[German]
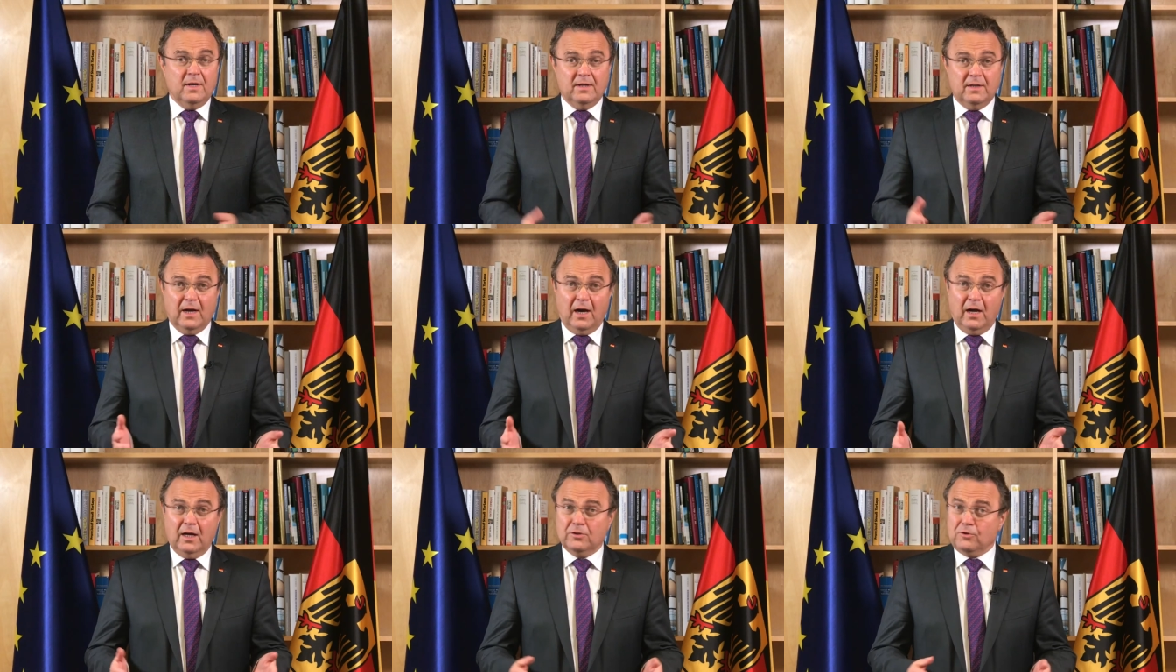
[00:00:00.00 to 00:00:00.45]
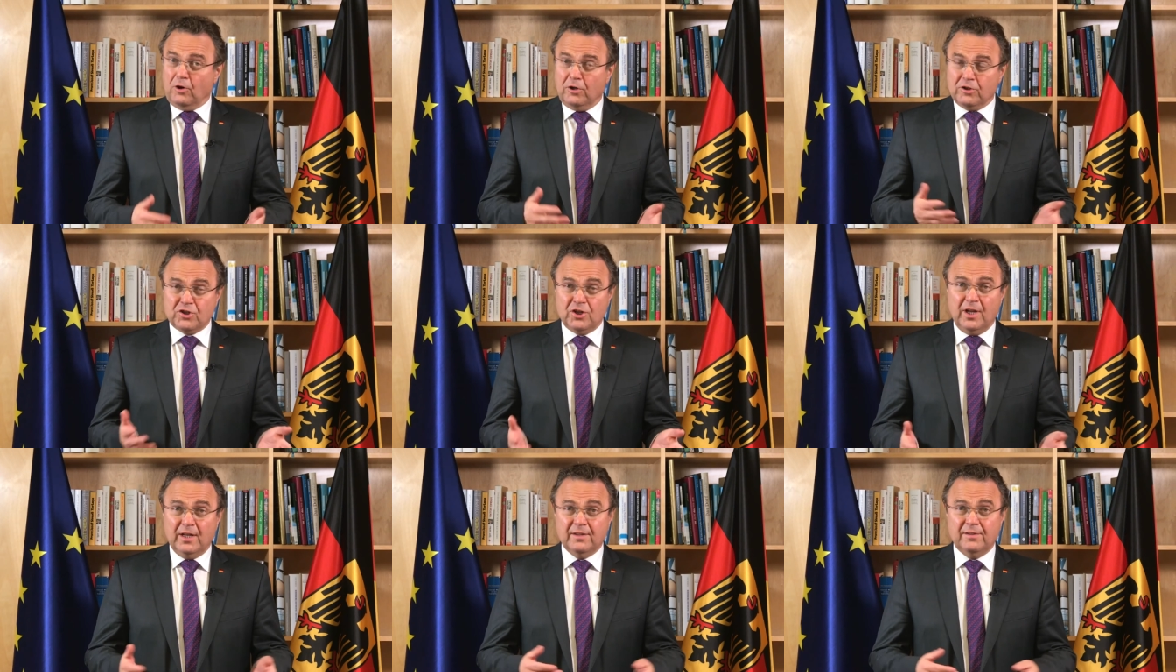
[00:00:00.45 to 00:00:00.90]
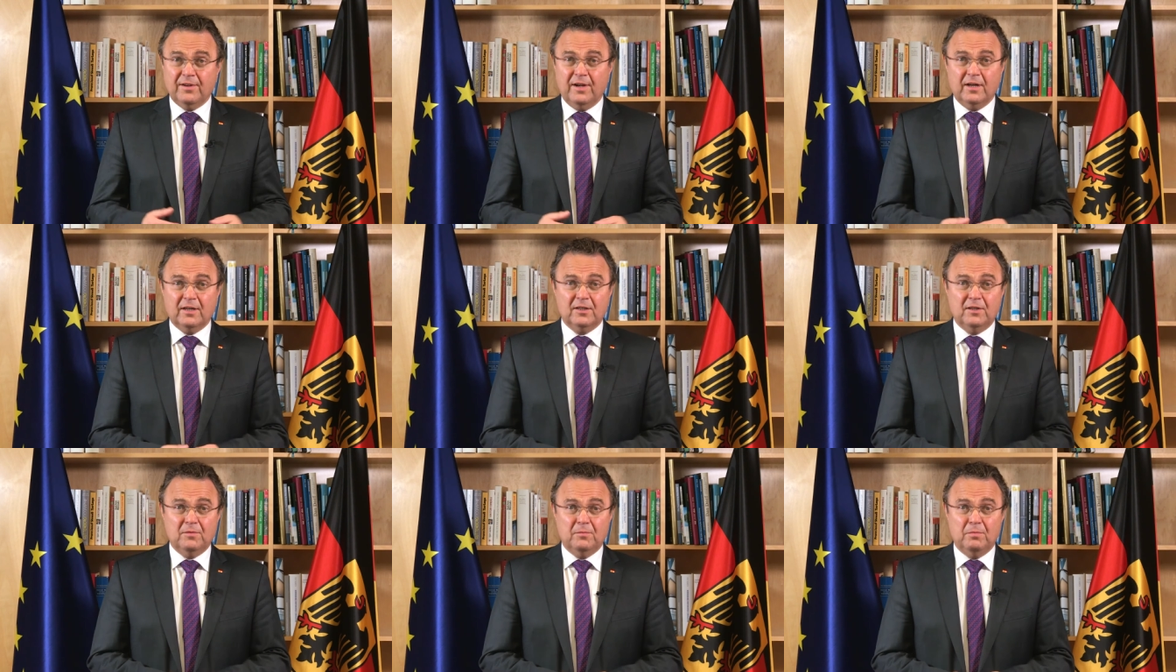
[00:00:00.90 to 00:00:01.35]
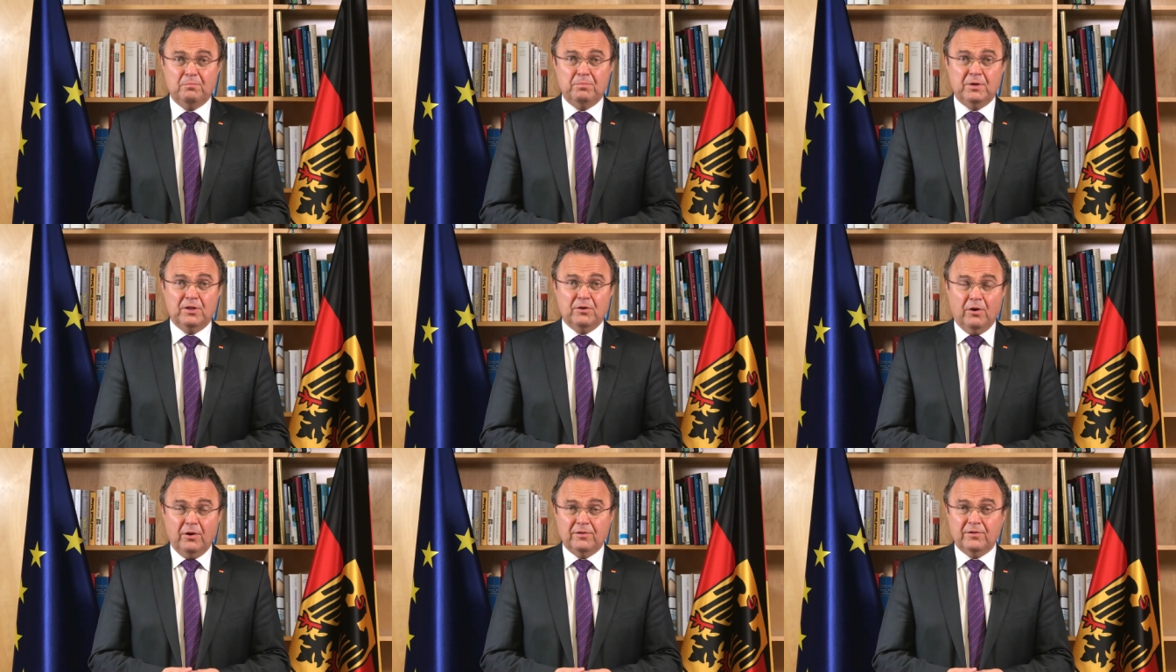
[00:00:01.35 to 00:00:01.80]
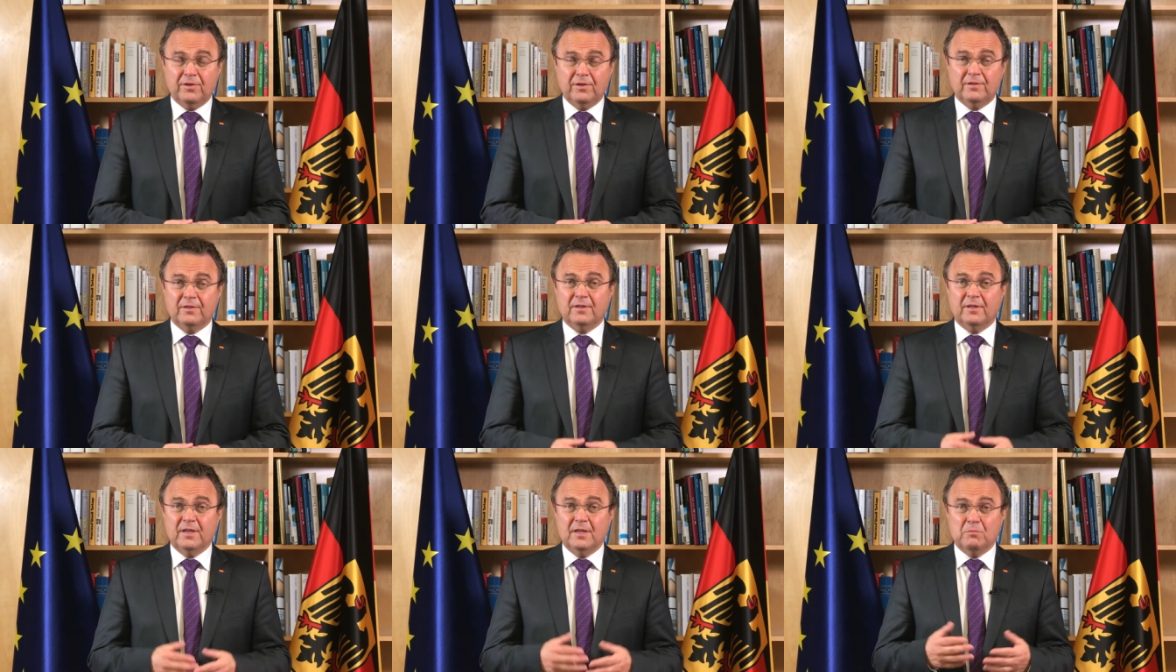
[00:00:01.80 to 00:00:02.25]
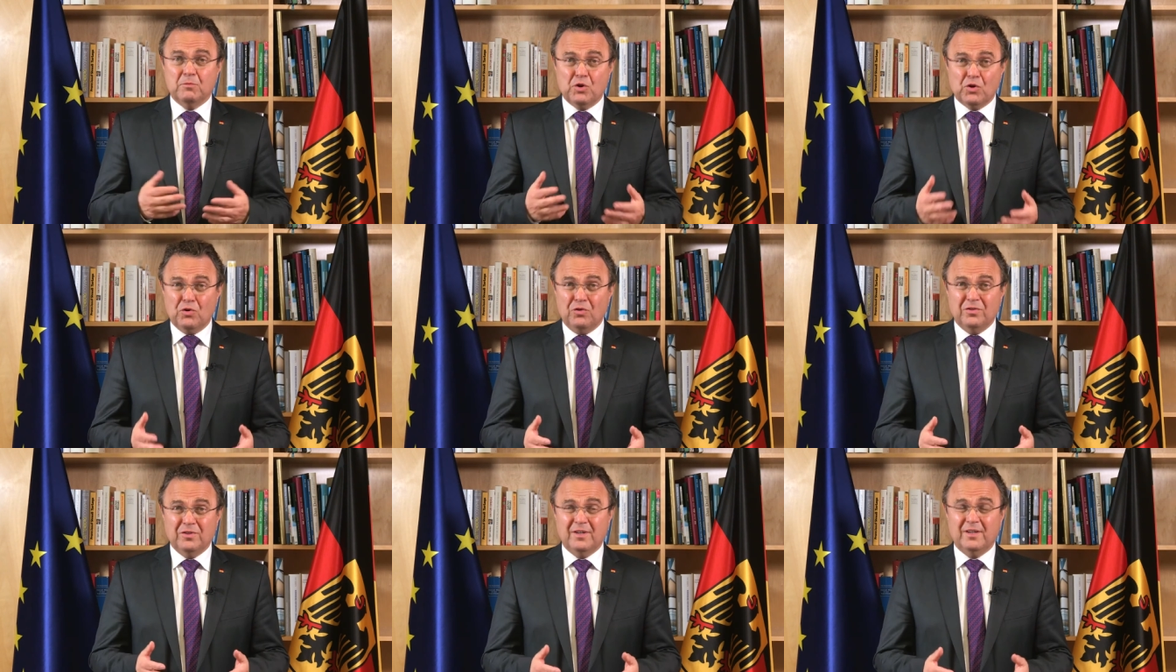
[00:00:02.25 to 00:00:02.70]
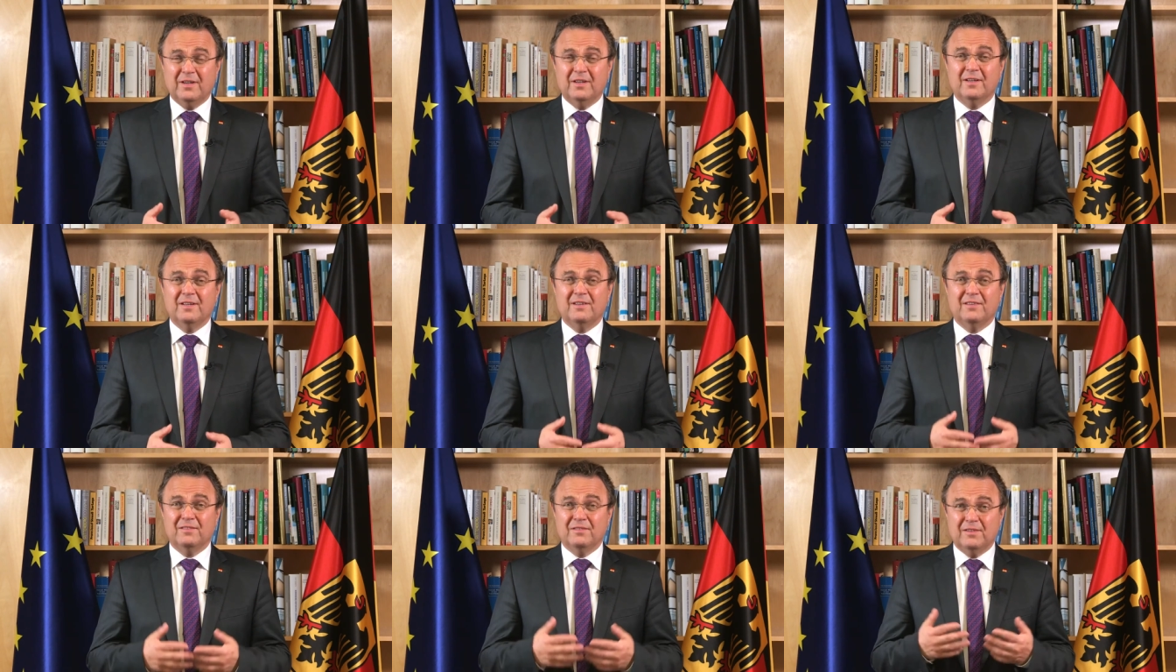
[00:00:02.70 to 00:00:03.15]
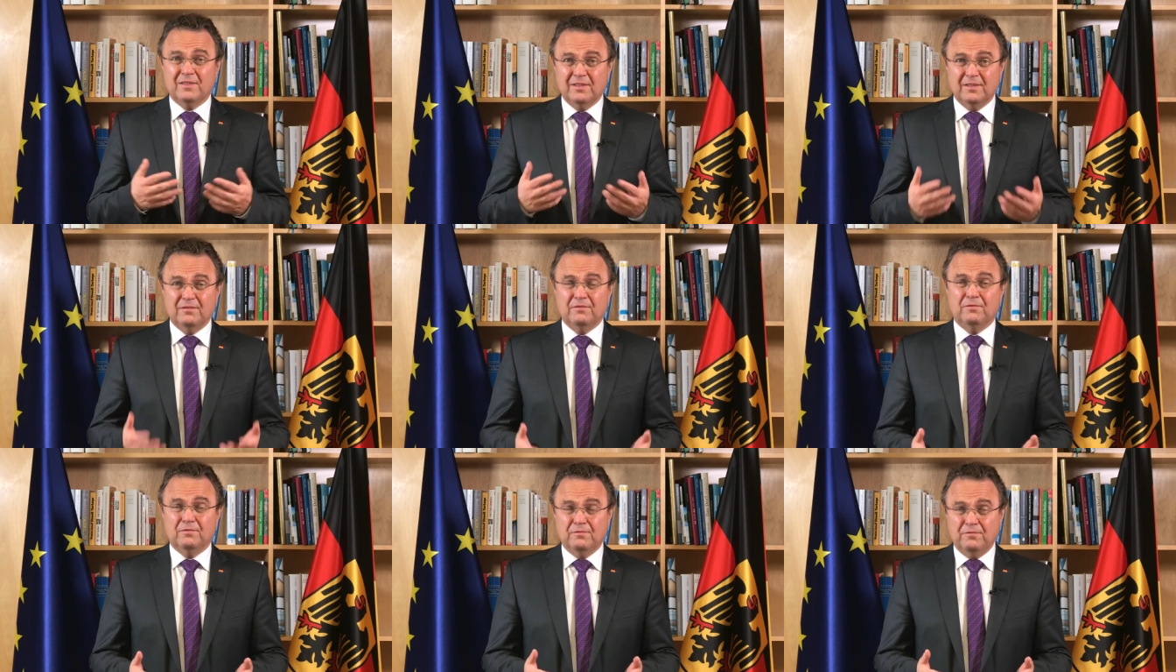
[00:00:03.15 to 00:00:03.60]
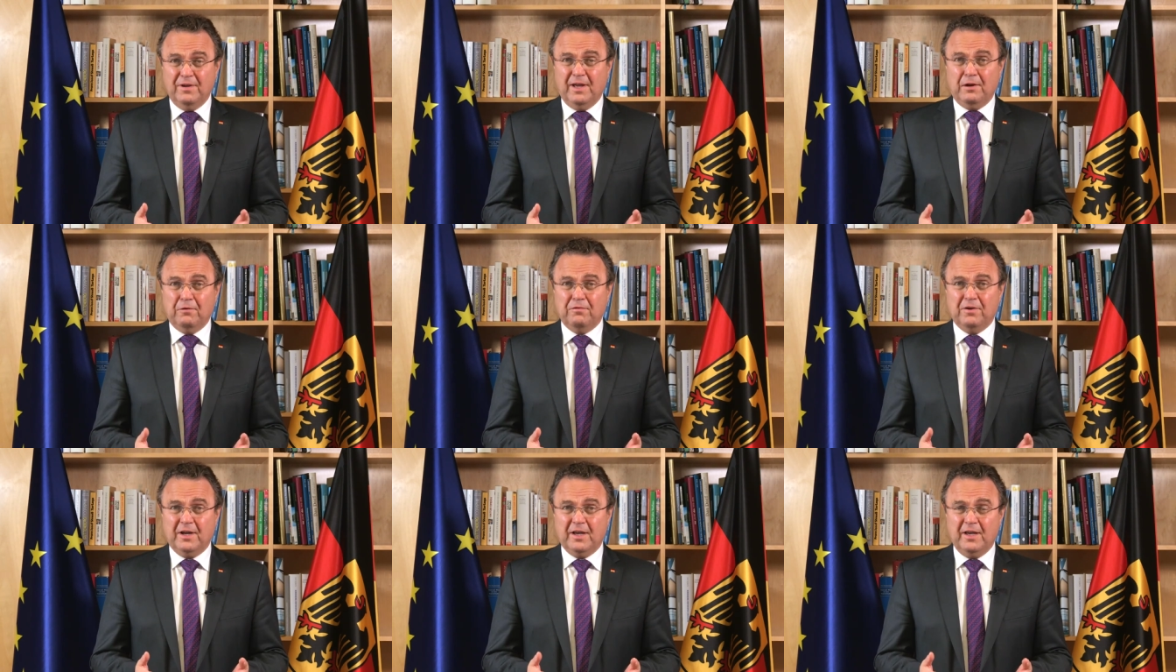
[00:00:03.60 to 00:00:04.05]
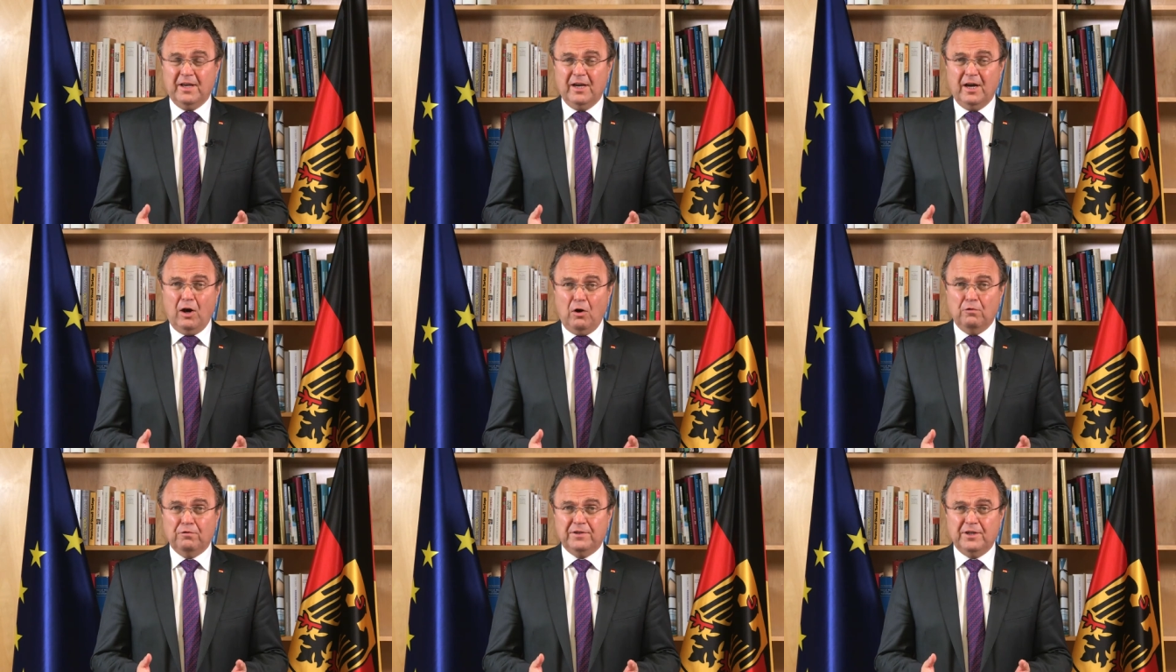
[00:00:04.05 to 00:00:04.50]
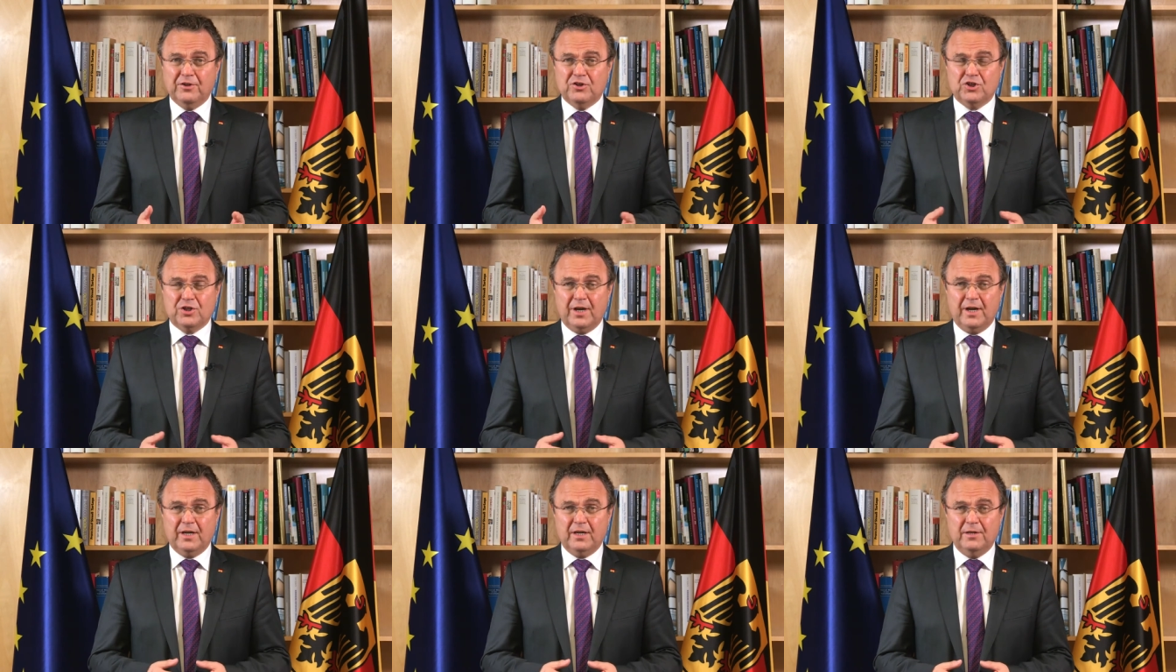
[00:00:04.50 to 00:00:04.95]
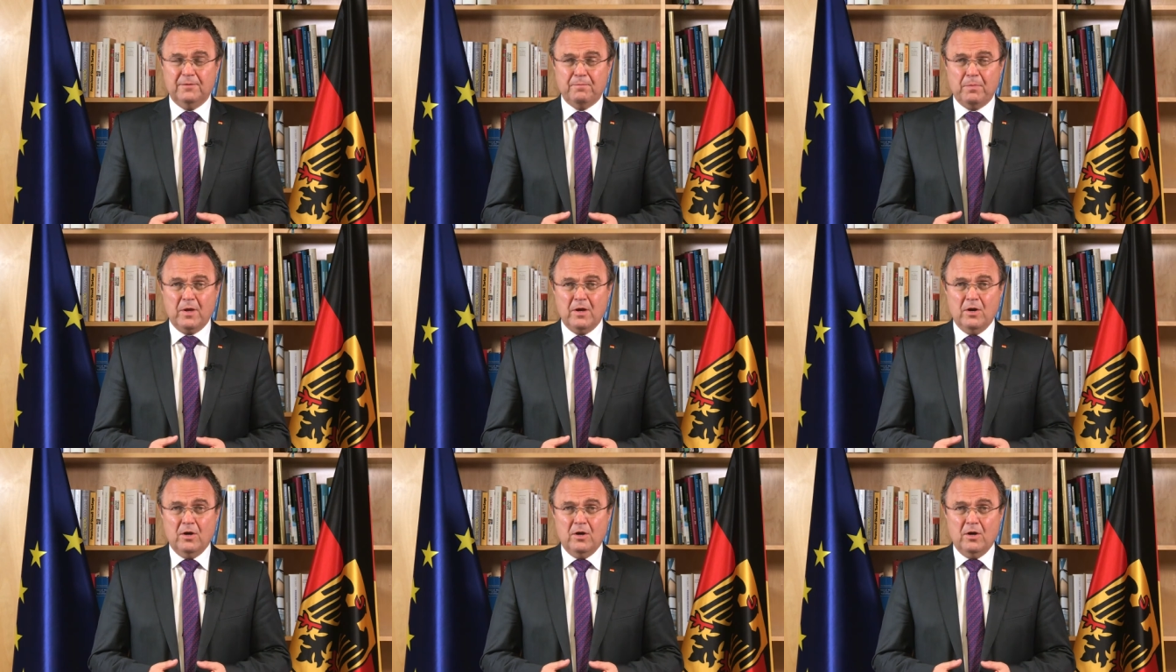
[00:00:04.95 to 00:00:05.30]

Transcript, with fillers: Ja, Deutschlandtakt bedeutet im Grunde Fernverkehr auf den Strecken.